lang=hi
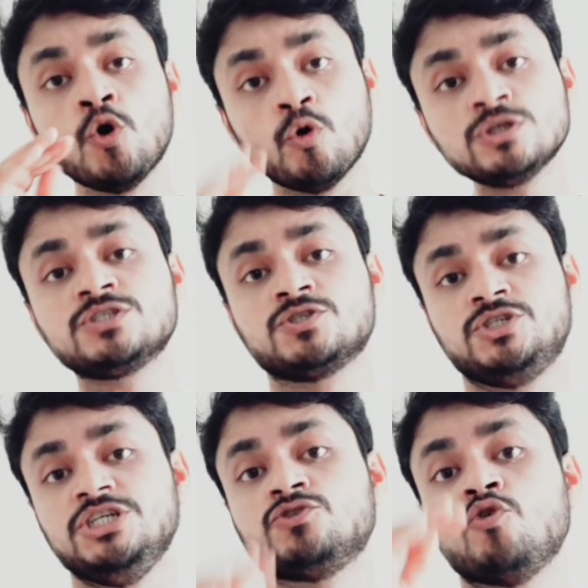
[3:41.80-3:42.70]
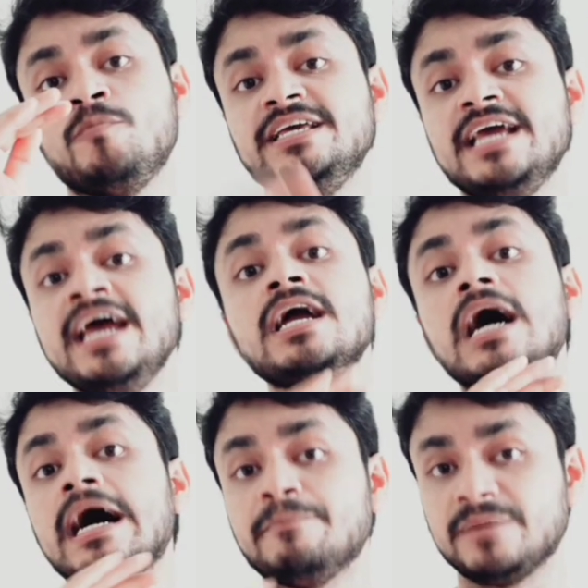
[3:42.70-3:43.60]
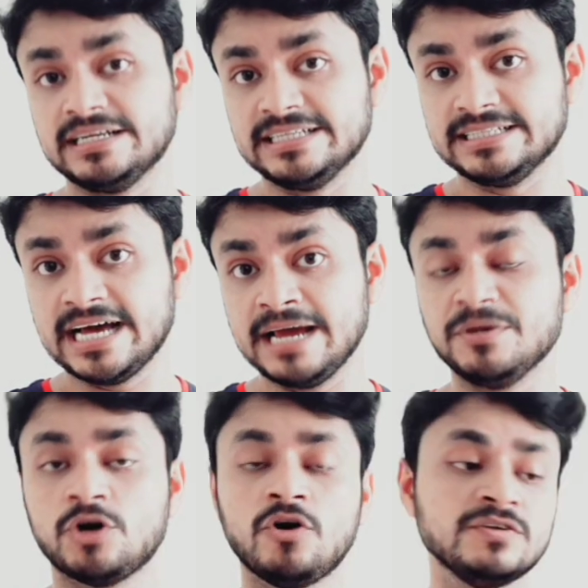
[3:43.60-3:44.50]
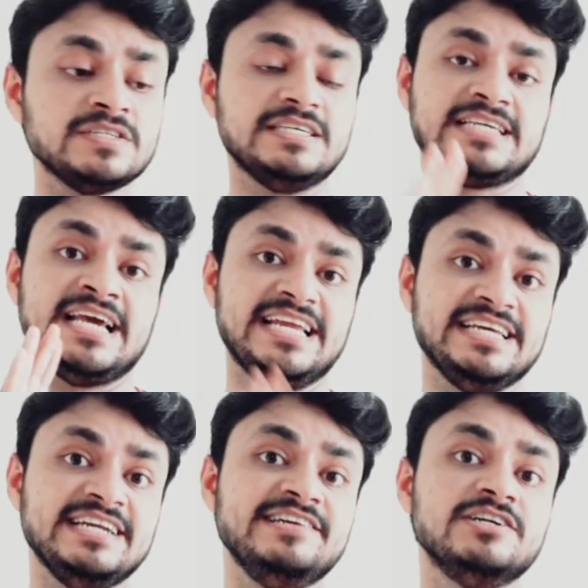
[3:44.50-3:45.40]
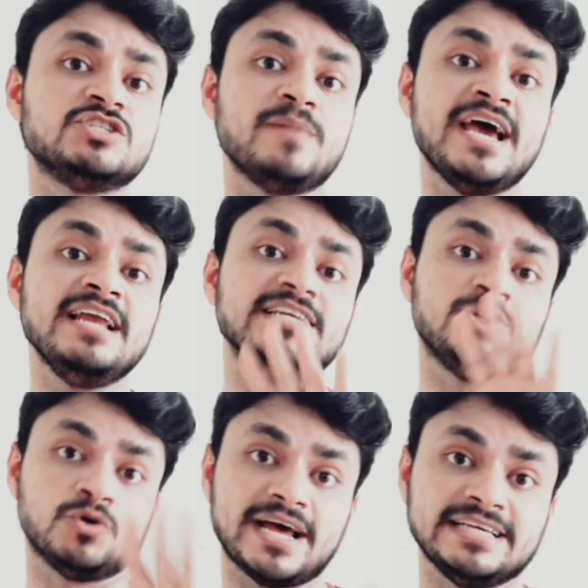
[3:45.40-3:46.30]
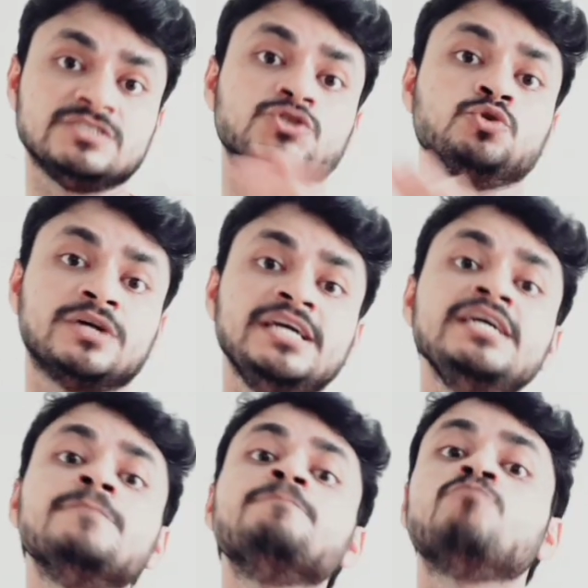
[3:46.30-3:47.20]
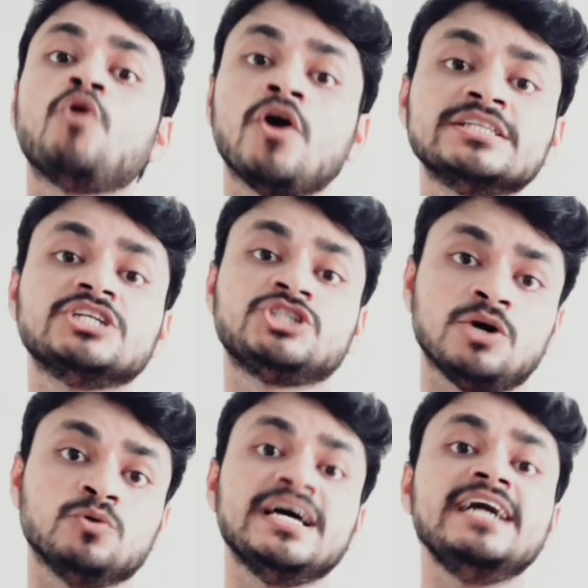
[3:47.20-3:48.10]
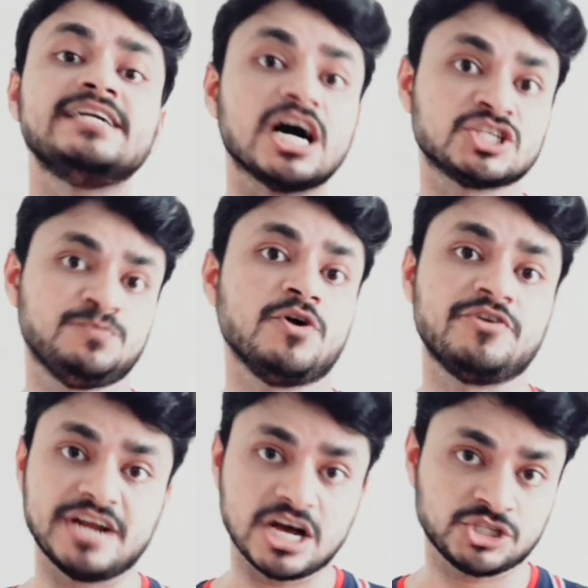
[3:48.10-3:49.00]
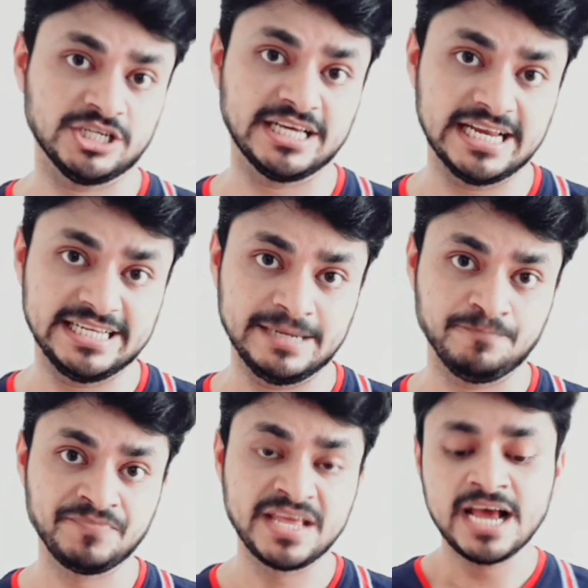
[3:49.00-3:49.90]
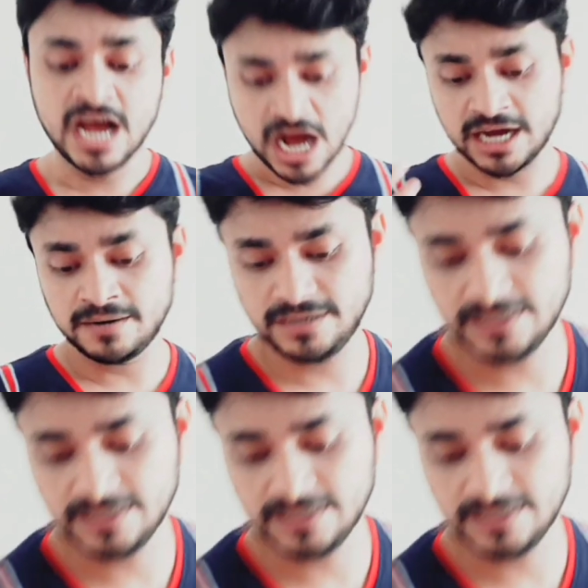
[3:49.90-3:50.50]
उस चीज़ को भी ये गायब कर देता है बिकॉज इसके इंग्रेडिएंट्स में है लिकोराइज जो कि बहुत अच्छा होता है डार्क स्पॉट रिडक्शन के लिए अगर